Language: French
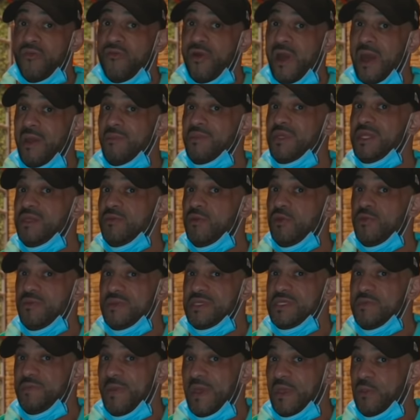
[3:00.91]
avoir un
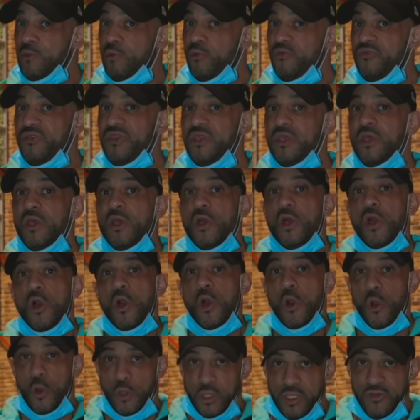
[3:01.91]
minimum d'hypertrophie
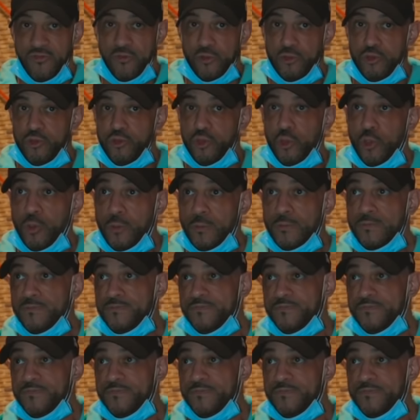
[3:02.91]
au niveau du dos.